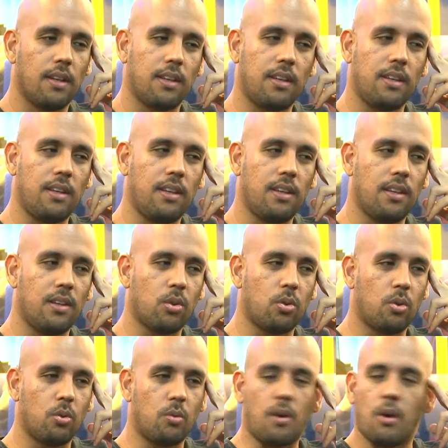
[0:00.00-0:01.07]
que eu
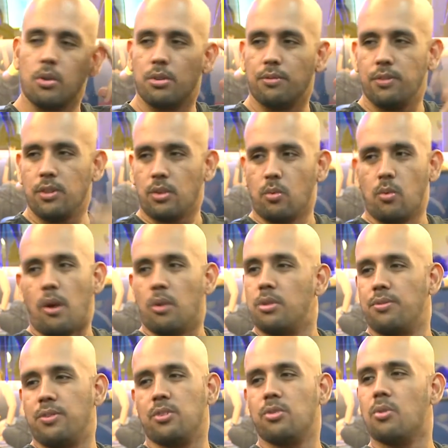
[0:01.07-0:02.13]
estou audio, com
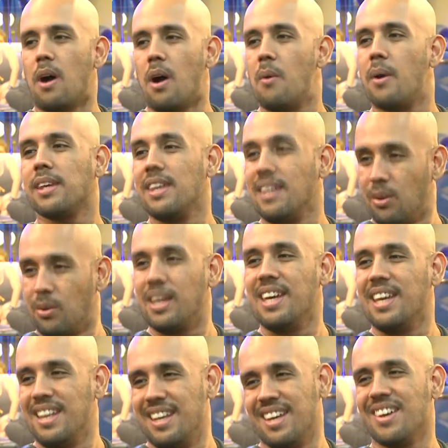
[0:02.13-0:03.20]
audiovisual aqui que eu
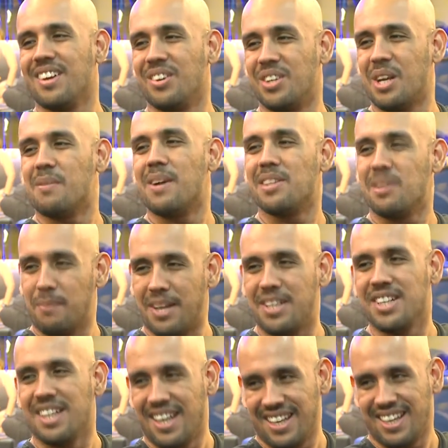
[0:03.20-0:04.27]
queria, que eu jamais
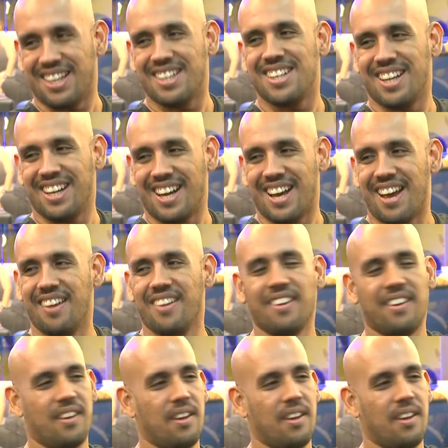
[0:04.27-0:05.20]
imaginei que ia chegar